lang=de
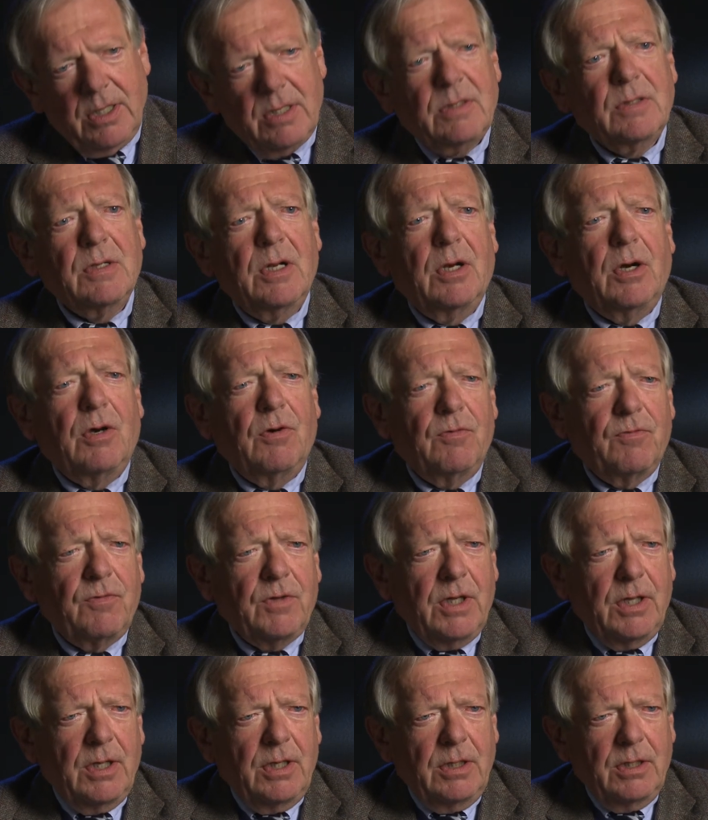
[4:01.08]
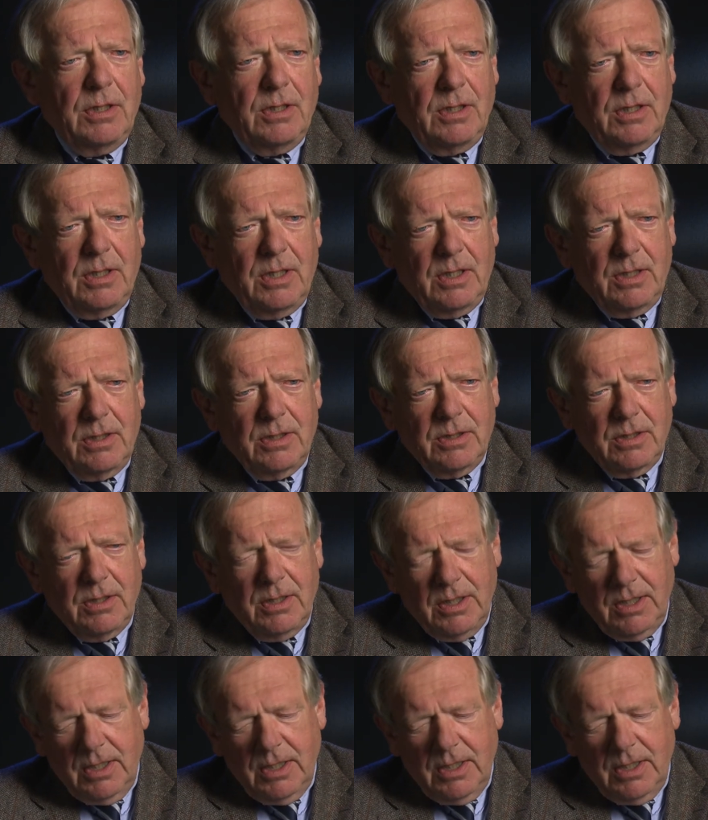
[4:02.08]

Nesslauf, kennengelernt.